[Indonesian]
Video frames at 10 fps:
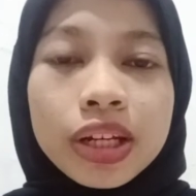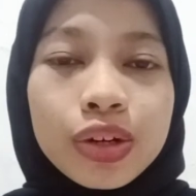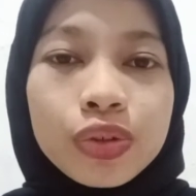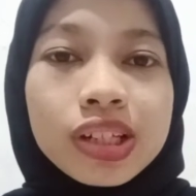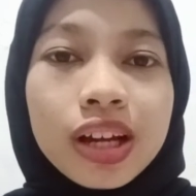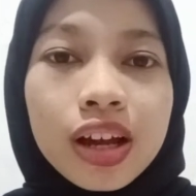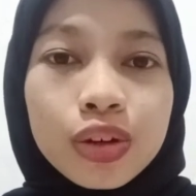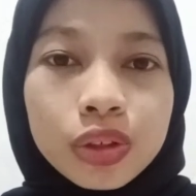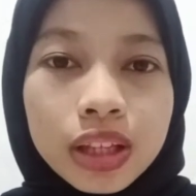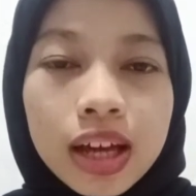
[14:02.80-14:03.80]
uji
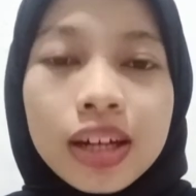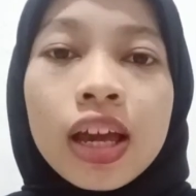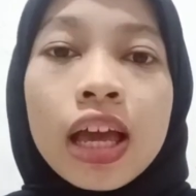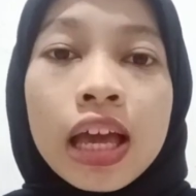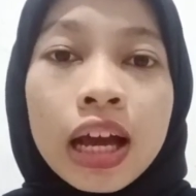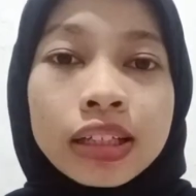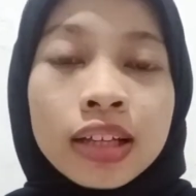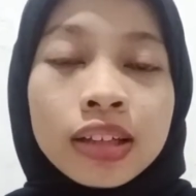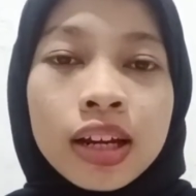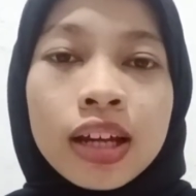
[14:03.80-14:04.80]
kelarutan, kacang
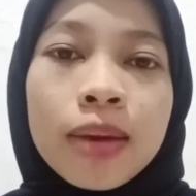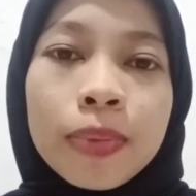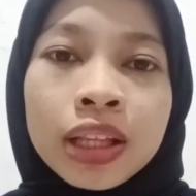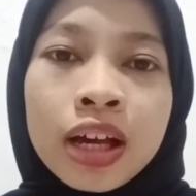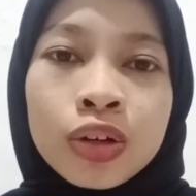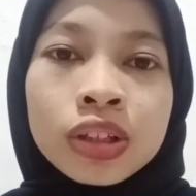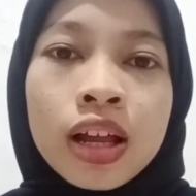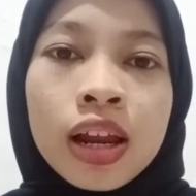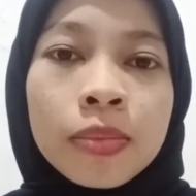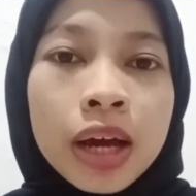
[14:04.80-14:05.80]
tanah dapat larut
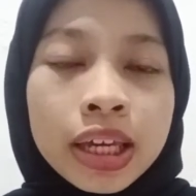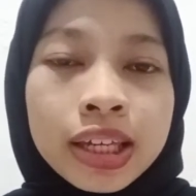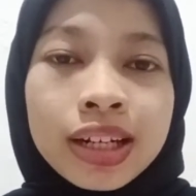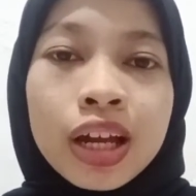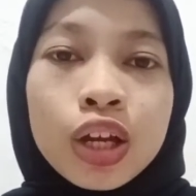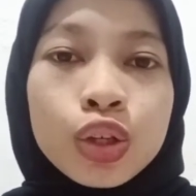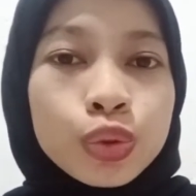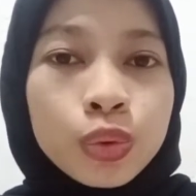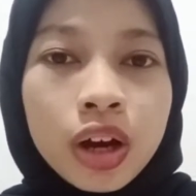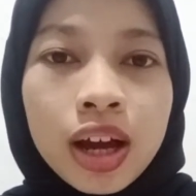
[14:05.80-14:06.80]
dalam air,
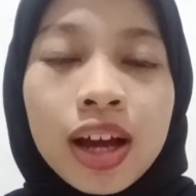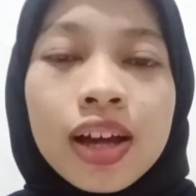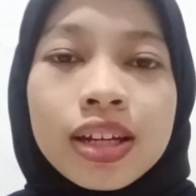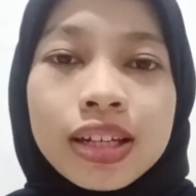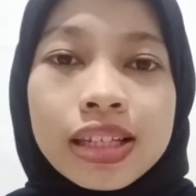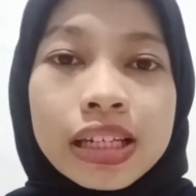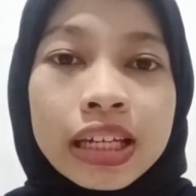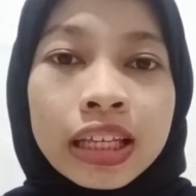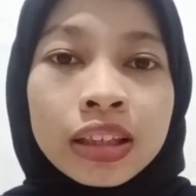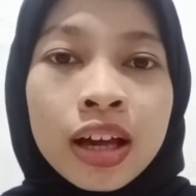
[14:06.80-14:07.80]
cuka, dan
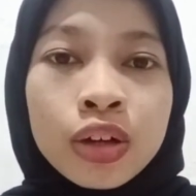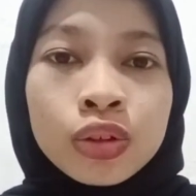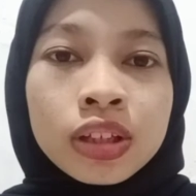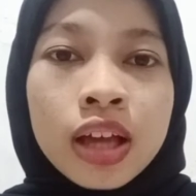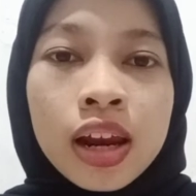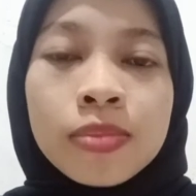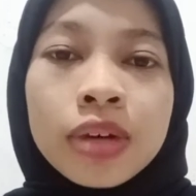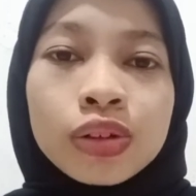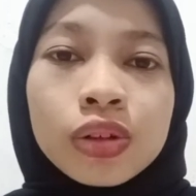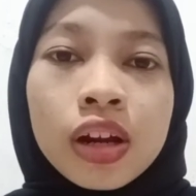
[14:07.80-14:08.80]
sedikit larut dalam
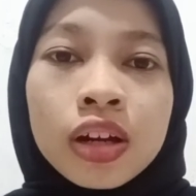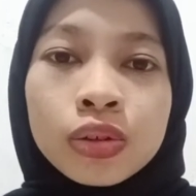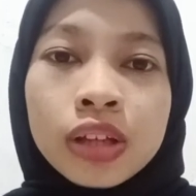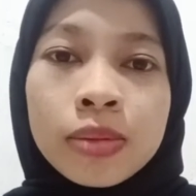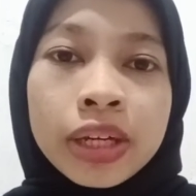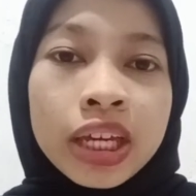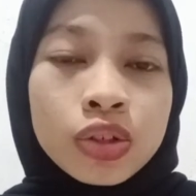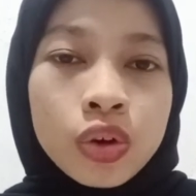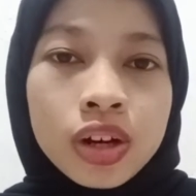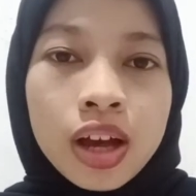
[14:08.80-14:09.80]
larutan baking
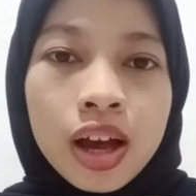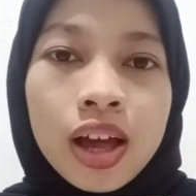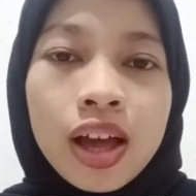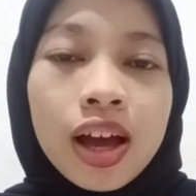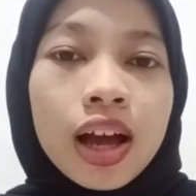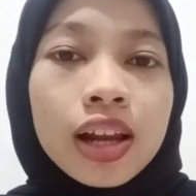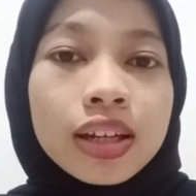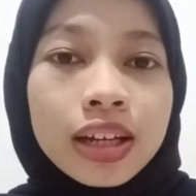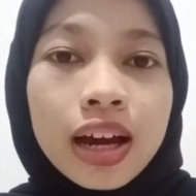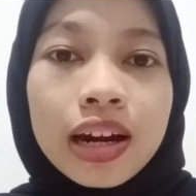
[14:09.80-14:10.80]
soda. Hal
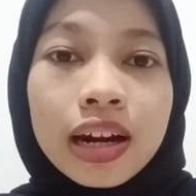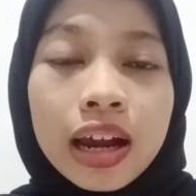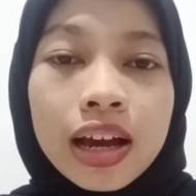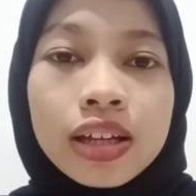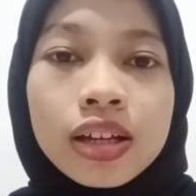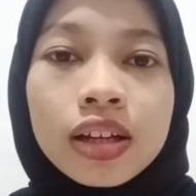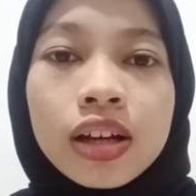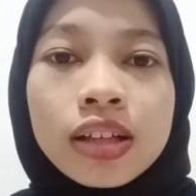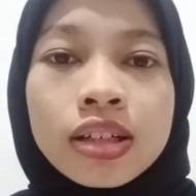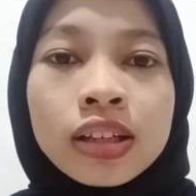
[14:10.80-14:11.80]
ini karena
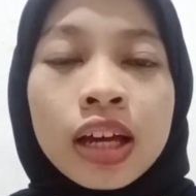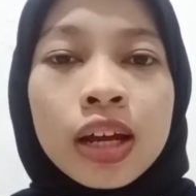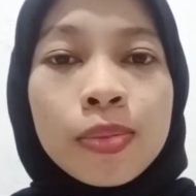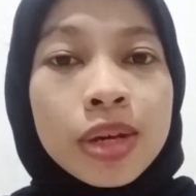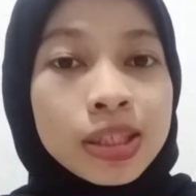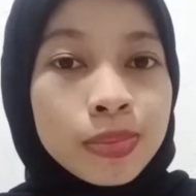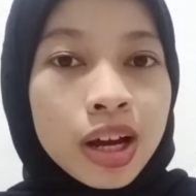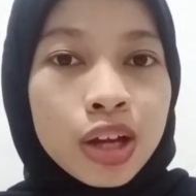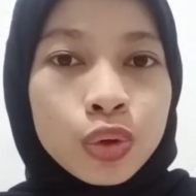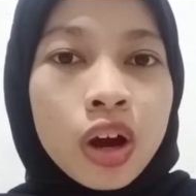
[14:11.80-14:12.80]
kacang tanah masih
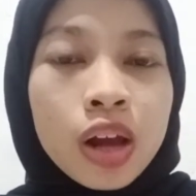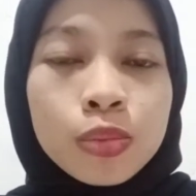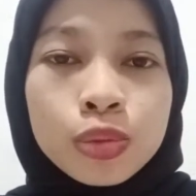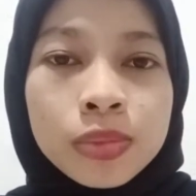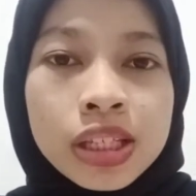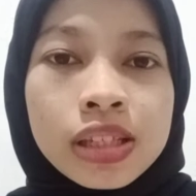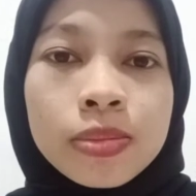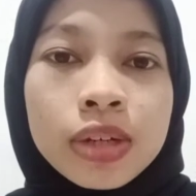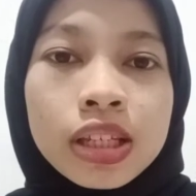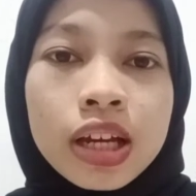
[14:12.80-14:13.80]
mengandung albumin
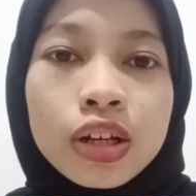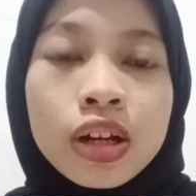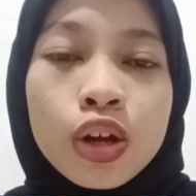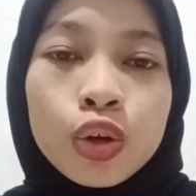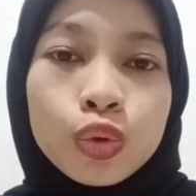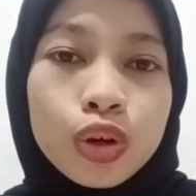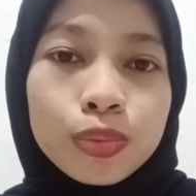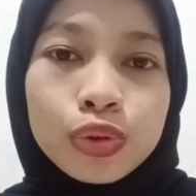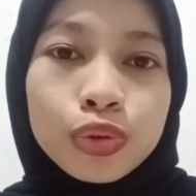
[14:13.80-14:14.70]
sebesar 22%,